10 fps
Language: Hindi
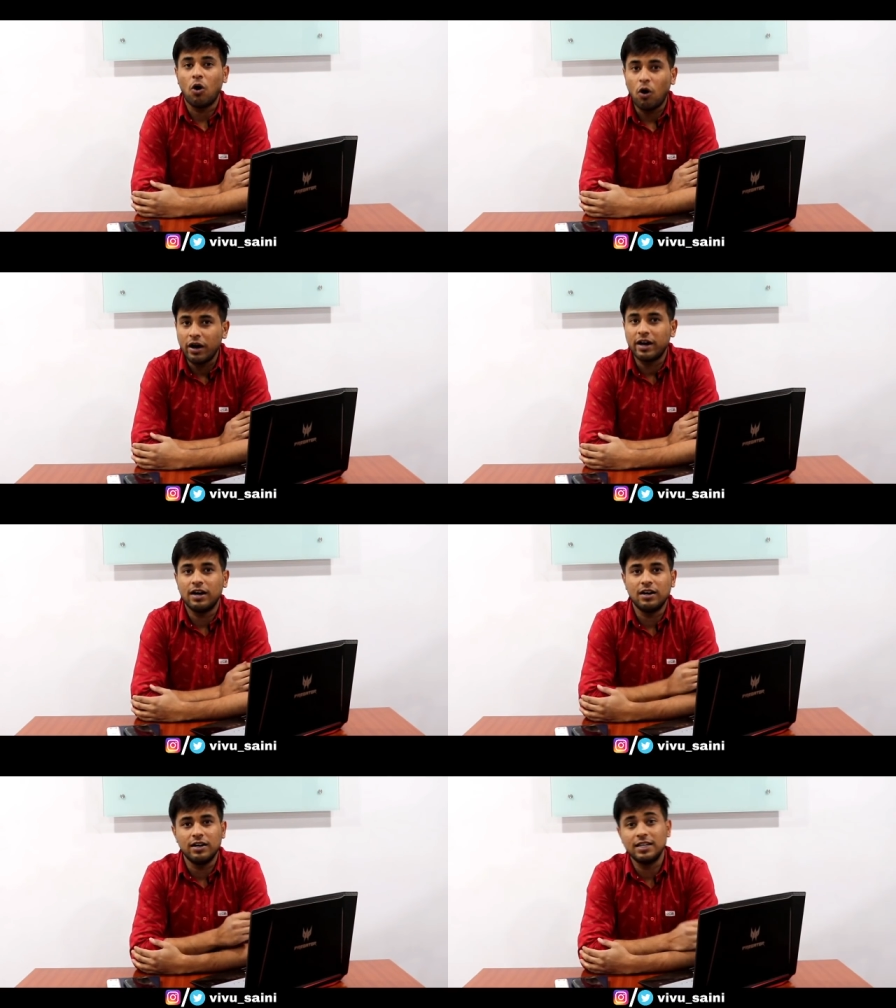और
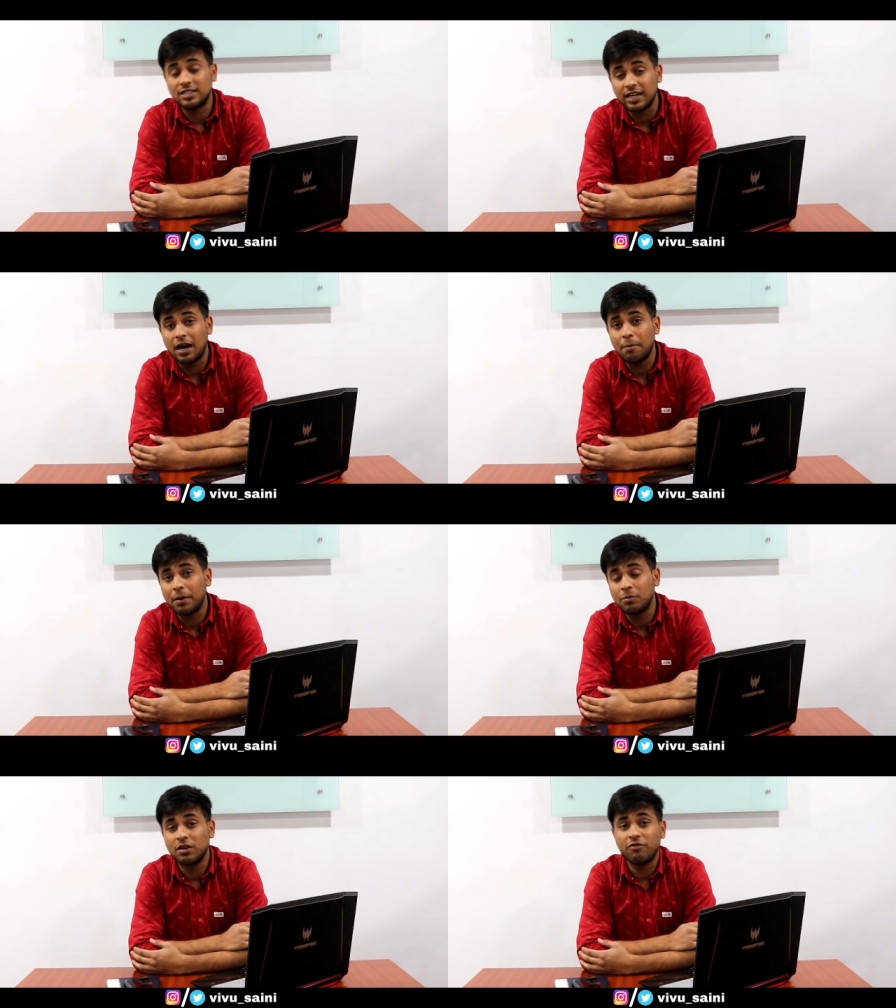इंस्टाग्राम
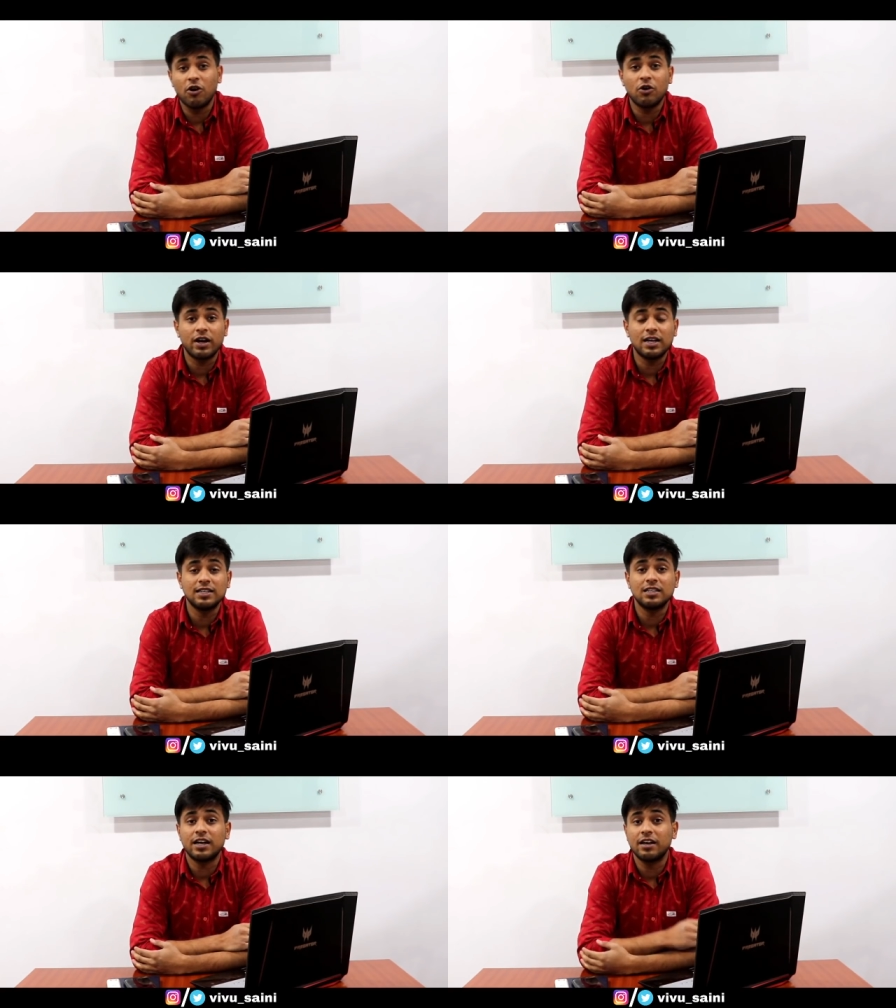पर मुझे फॉलो कर
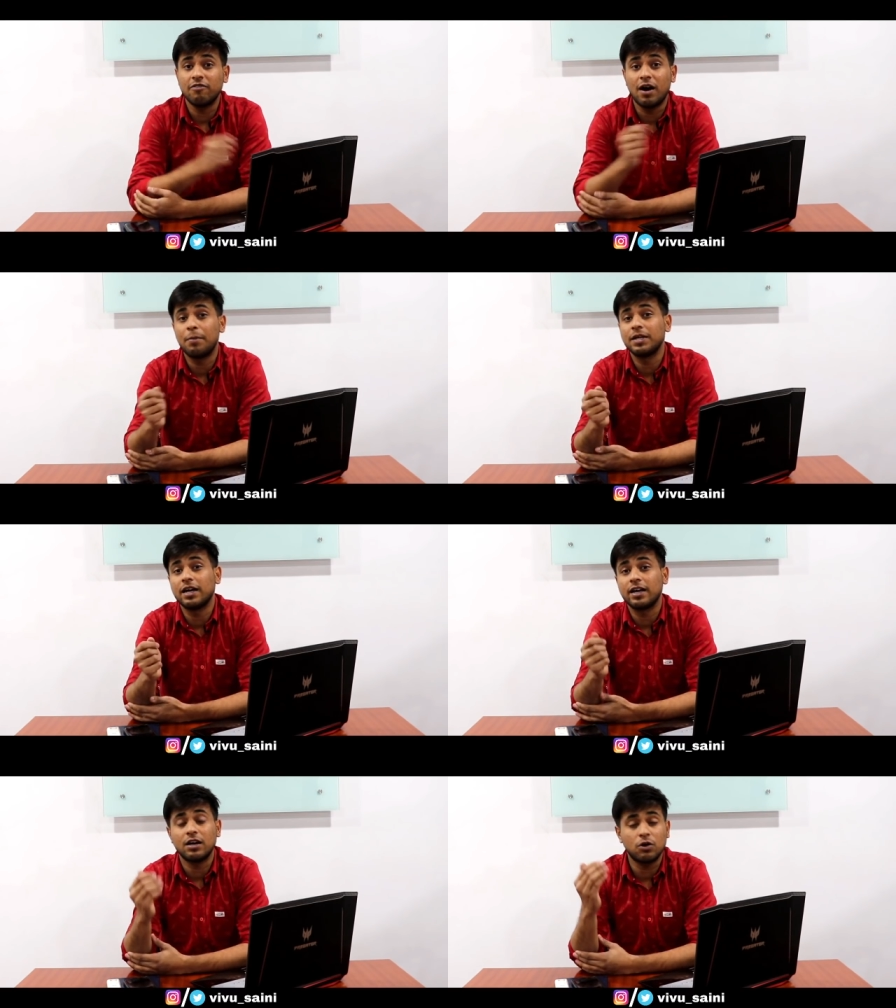लीजिए ताकि वहां पर
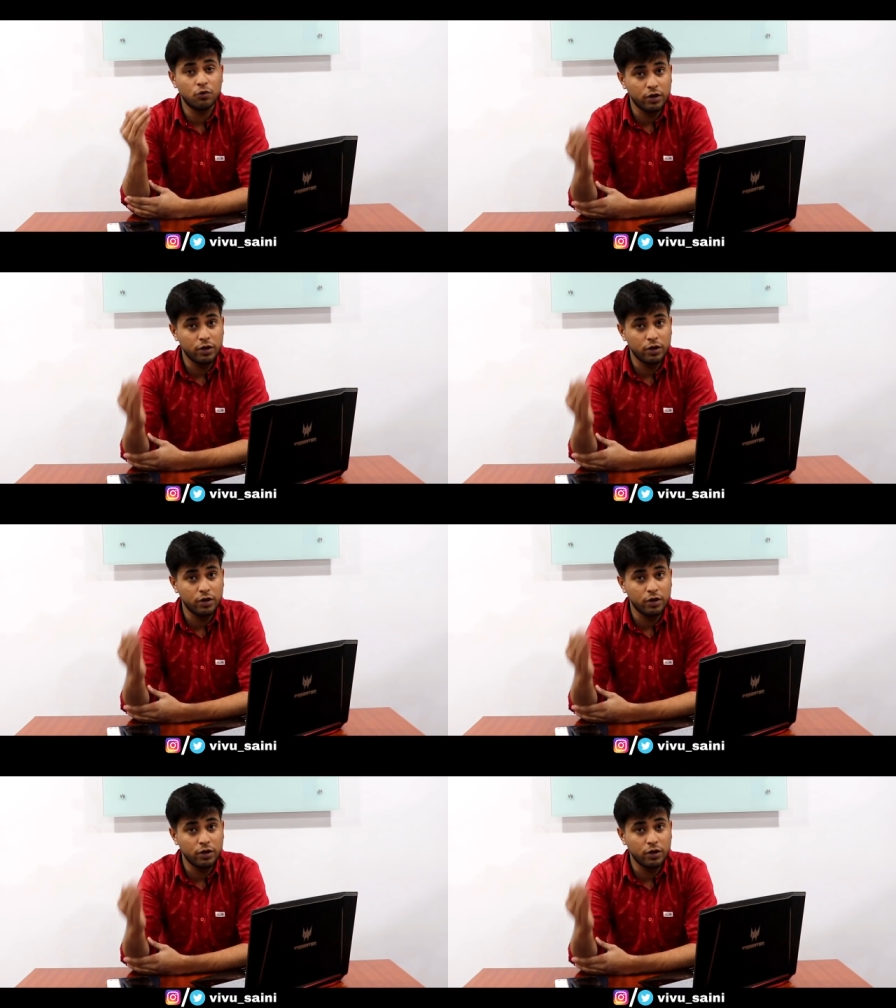जाकर